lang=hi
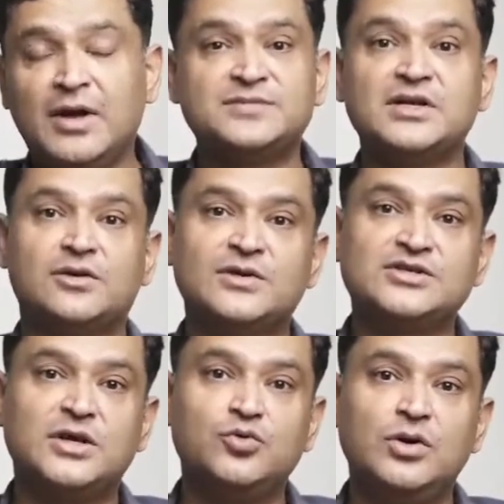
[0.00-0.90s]
मैं आपसे
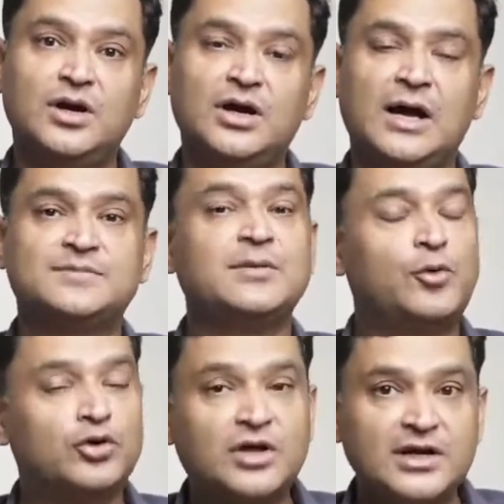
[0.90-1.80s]
रिक्वेस्ट करूंगा आप
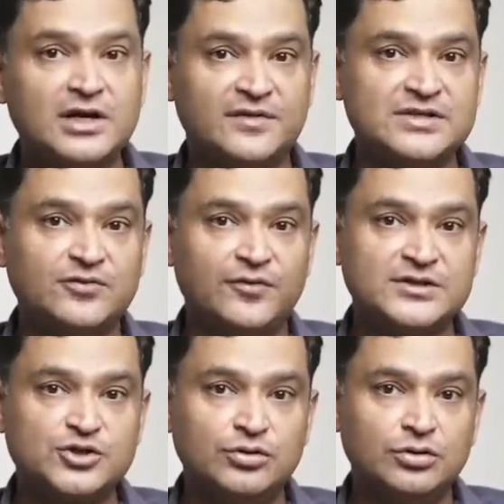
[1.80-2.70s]
सपोर्ट करिए डिफेंसिव
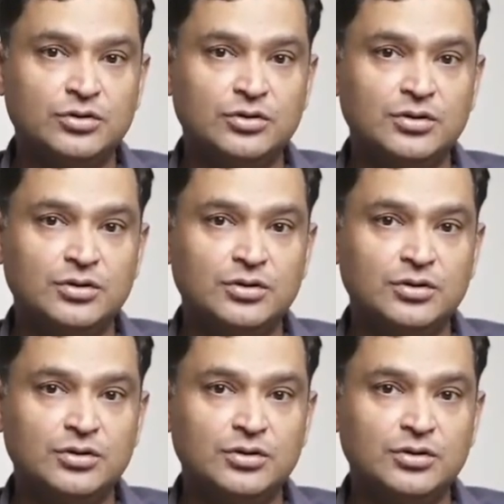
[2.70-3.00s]
ऑफेंस को